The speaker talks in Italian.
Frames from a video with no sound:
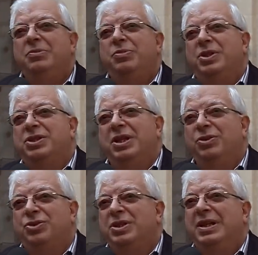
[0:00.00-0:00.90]
pur
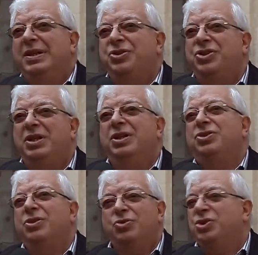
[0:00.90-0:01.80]
essendoci tanta gente
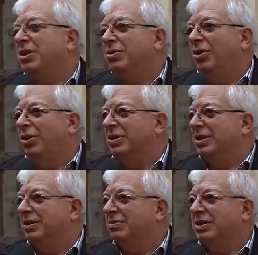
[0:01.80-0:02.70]
c'è un certo
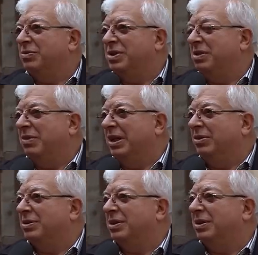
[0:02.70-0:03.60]
ordine, questo mi sembra una
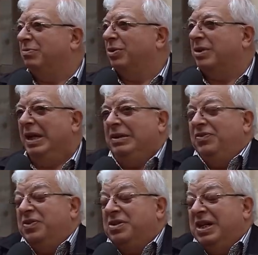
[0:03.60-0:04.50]
cosa importante,
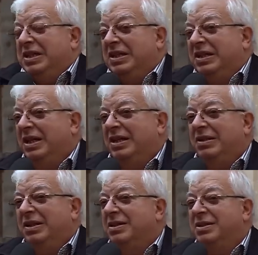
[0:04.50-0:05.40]
forse anche del
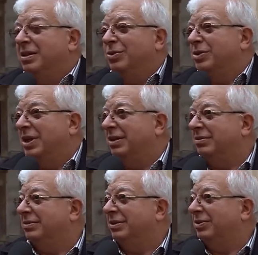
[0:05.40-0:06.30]
carattere del
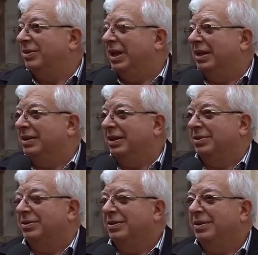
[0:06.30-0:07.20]
siracusano in quanto tale credo.